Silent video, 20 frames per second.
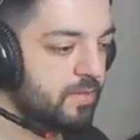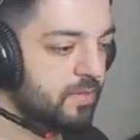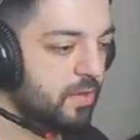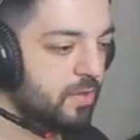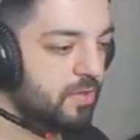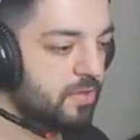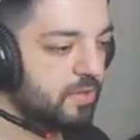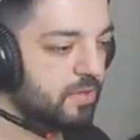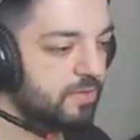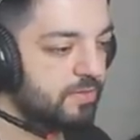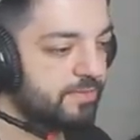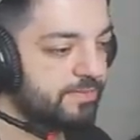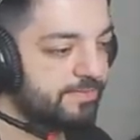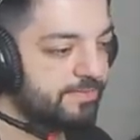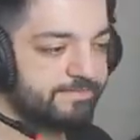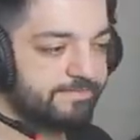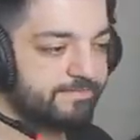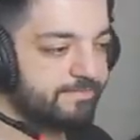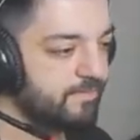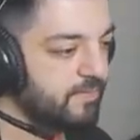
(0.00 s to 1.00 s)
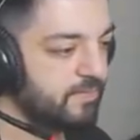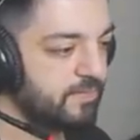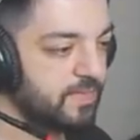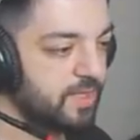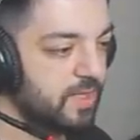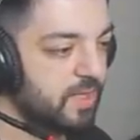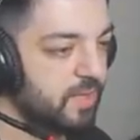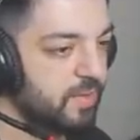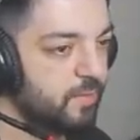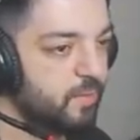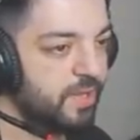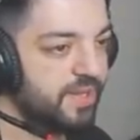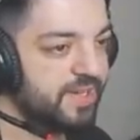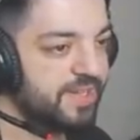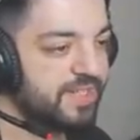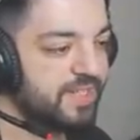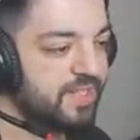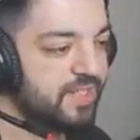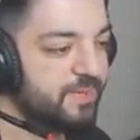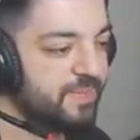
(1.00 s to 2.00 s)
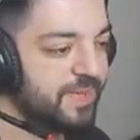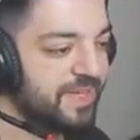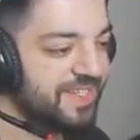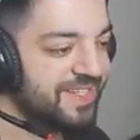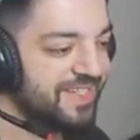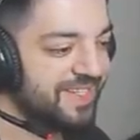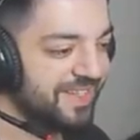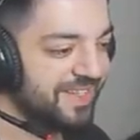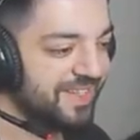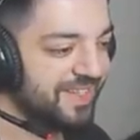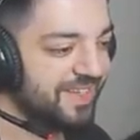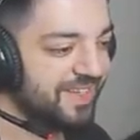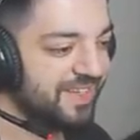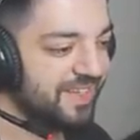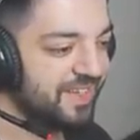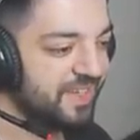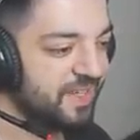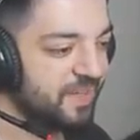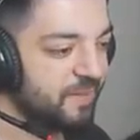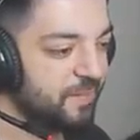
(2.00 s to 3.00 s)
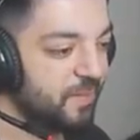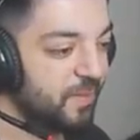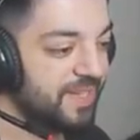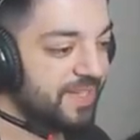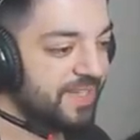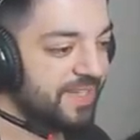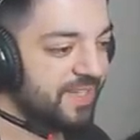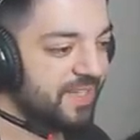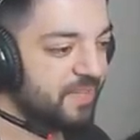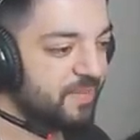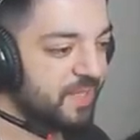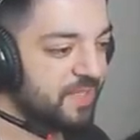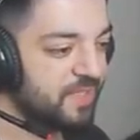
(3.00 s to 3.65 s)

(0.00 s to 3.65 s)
Yok. Bu hareket etmez. Bu hareket